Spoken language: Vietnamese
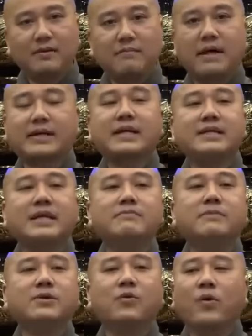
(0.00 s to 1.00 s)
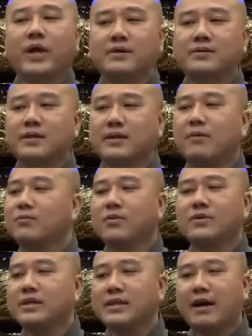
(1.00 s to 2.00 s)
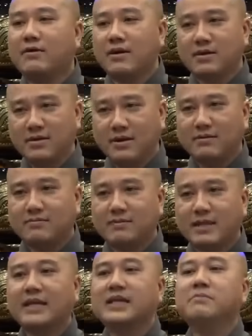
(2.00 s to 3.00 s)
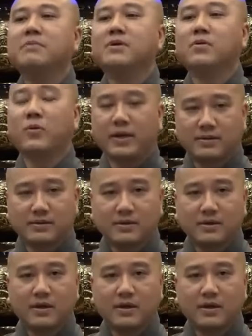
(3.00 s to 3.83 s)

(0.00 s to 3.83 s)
Mà cái gì mình nguyện thì không có gì đau đớn hết, tại vì mình nguyện.